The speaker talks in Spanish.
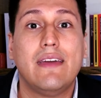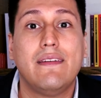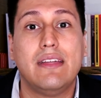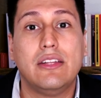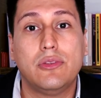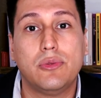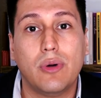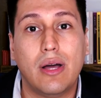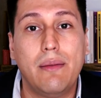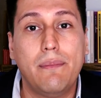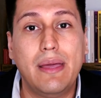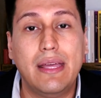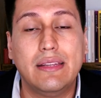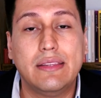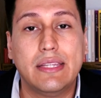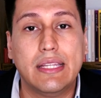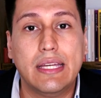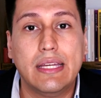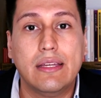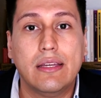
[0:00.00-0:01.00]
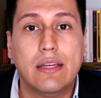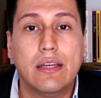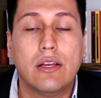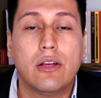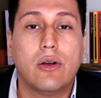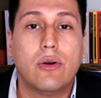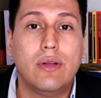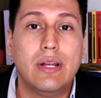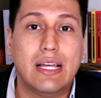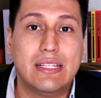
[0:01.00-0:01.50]
eventualmente
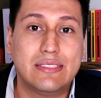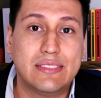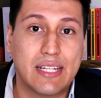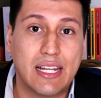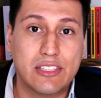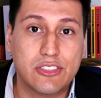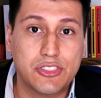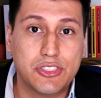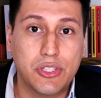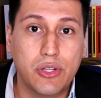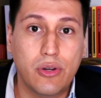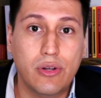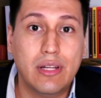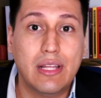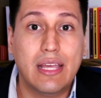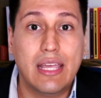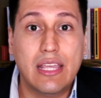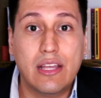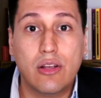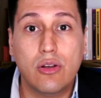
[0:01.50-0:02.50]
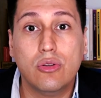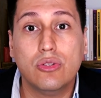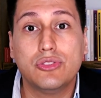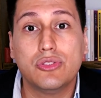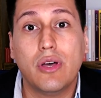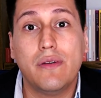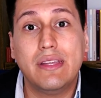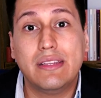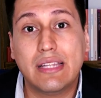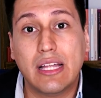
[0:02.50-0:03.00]
con la extracción,
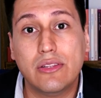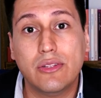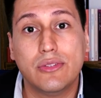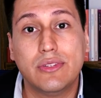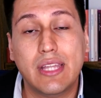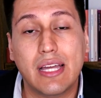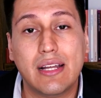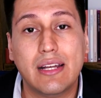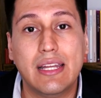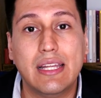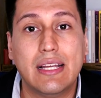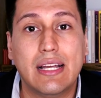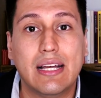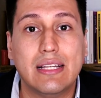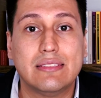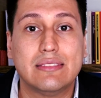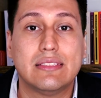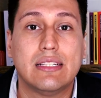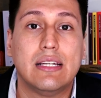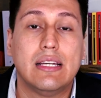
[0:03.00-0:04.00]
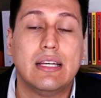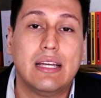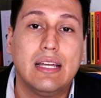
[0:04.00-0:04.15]
incluso evitando técnicas